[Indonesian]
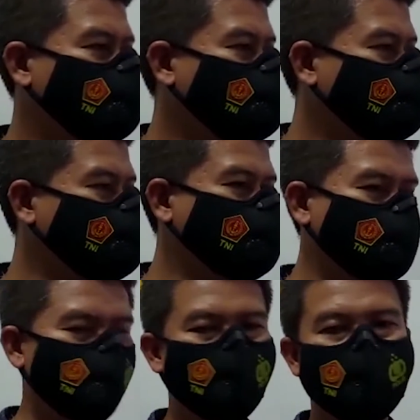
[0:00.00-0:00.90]
kurang lebih
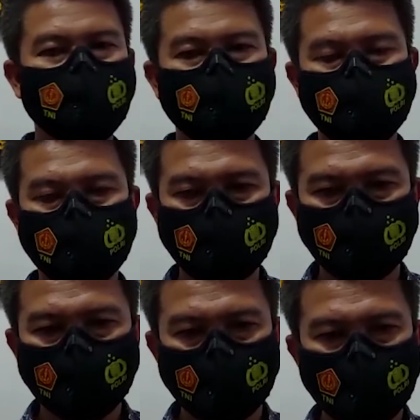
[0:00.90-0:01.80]
satu bulan,
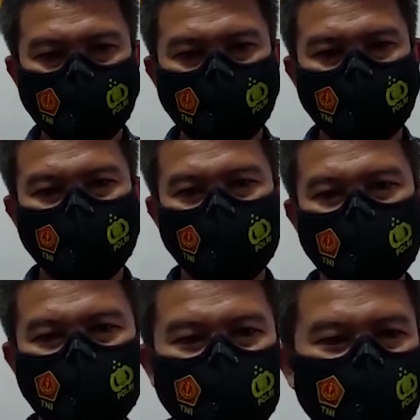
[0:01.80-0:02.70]

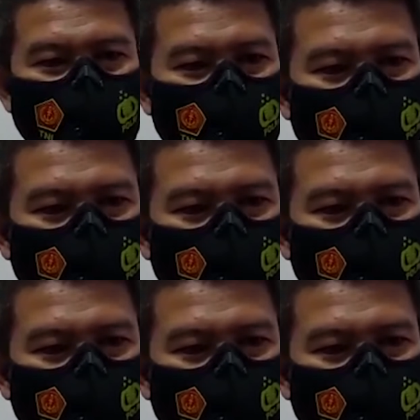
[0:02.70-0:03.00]
kemudian janjian